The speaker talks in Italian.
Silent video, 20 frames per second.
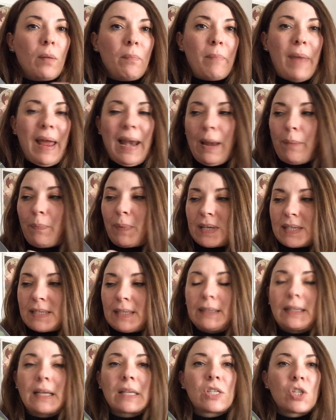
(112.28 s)
bella
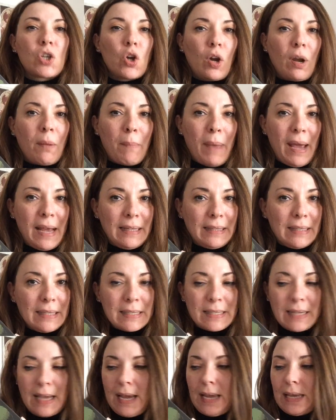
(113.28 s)
presentazione, bei
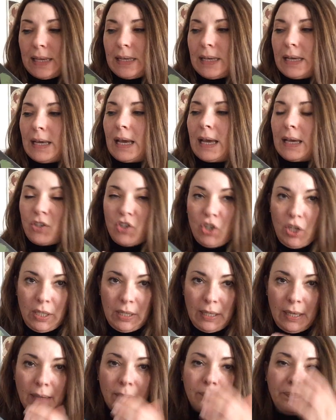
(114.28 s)
disegni
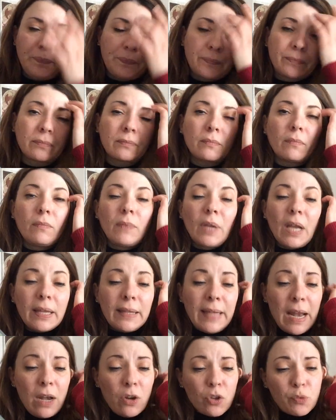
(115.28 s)
eccetera.
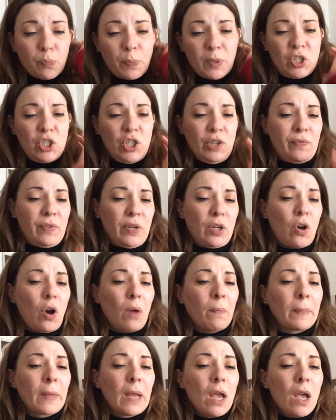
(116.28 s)
Nello
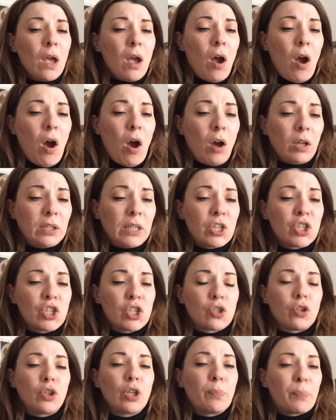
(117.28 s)
specifico ho
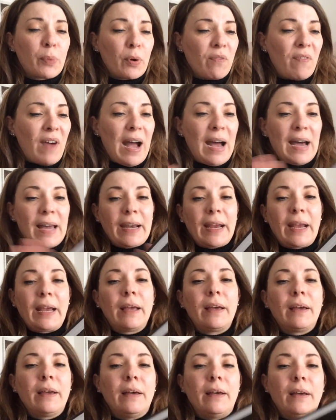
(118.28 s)
deciso di
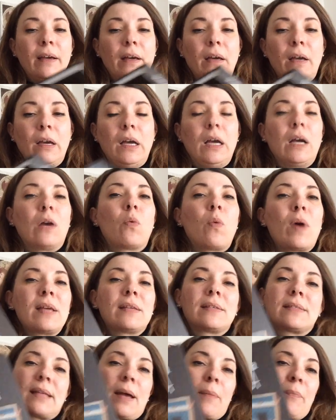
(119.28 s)
provare eh,
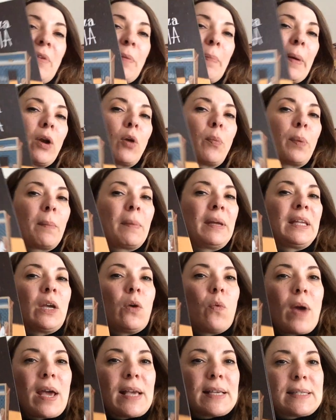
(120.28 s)
questa, vi parlo prima di
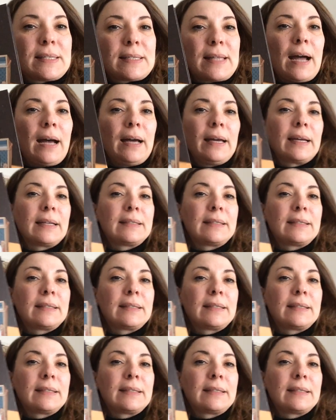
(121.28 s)
questa,